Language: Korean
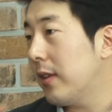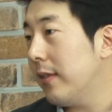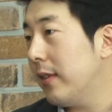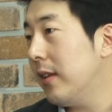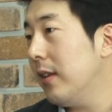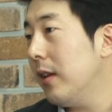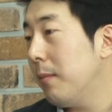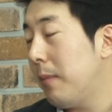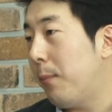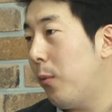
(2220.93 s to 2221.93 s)
테스트,
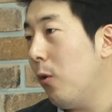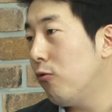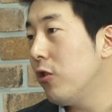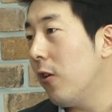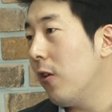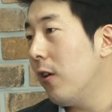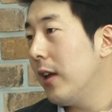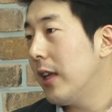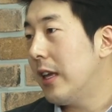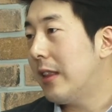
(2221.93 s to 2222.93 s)
음. 배포, 음. 운영
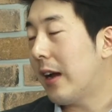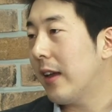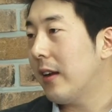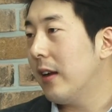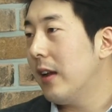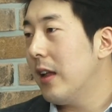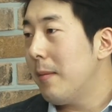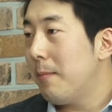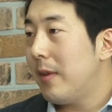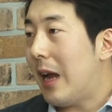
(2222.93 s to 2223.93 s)
음. 이 단계를
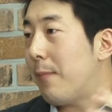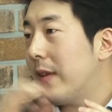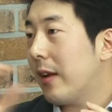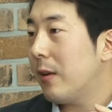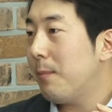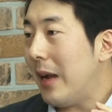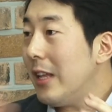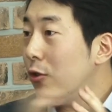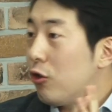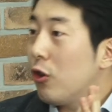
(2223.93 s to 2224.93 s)
라이프 사이클을
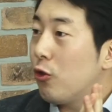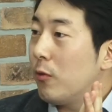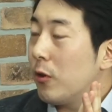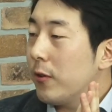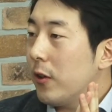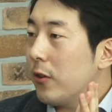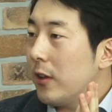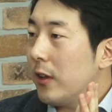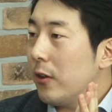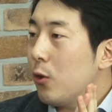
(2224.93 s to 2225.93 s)
빨리 줄여줌으로써 어떤
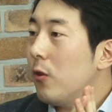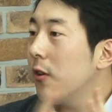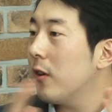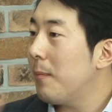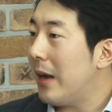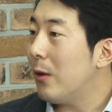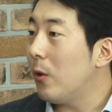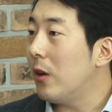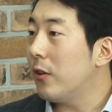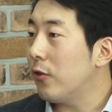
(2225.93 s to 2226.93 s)
이런 효율성을 빨리
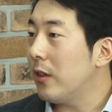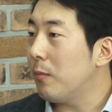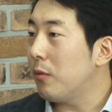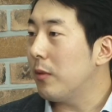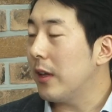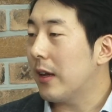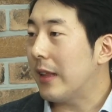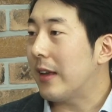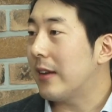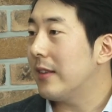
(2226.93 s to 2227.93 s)
올릴 수 있는 부분이
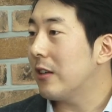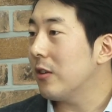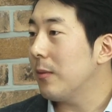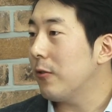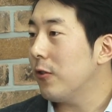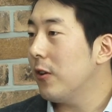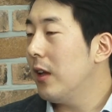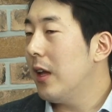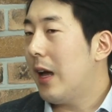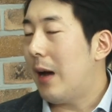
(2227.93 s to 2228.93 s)
가장 큰 장점이고요.
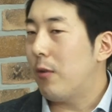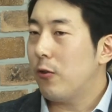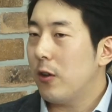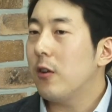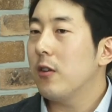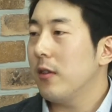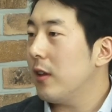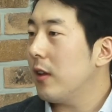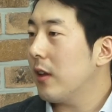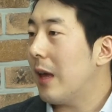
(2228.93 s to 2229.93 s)
네네. 네. 아무래도 이런
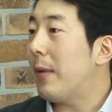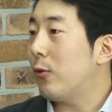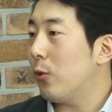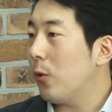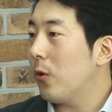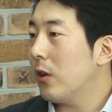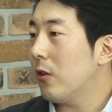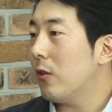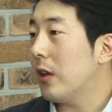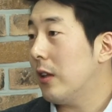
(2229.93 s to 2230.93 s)
이제 개발 쪽
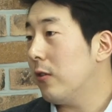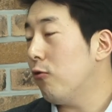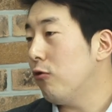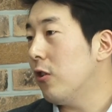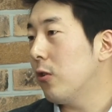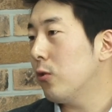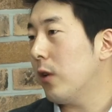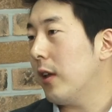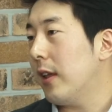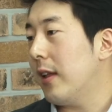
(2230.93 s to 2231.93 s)
그리고 기존의 운영
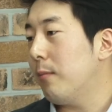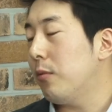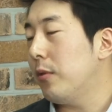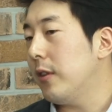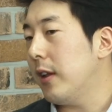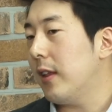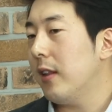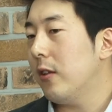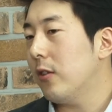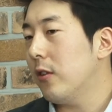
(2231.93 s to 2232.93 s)
쪽에 대한 음. 부분들에
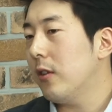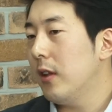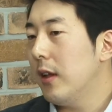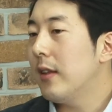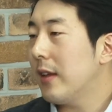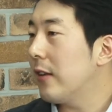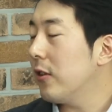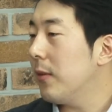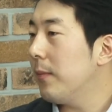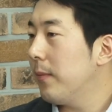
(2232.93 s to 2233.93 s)
대한 어떤
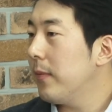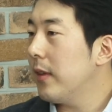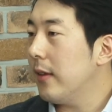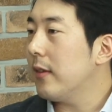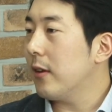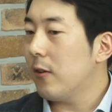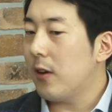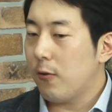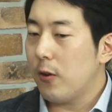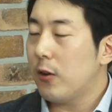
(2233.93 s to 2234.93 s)
장점이 있을 것
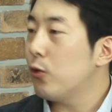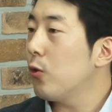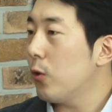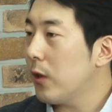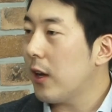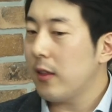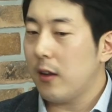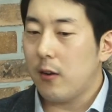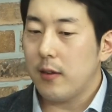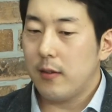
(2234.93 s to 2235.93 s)
같고요. 그쪽으로 타겟될
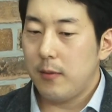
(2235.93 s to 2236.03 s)
것 같습니다.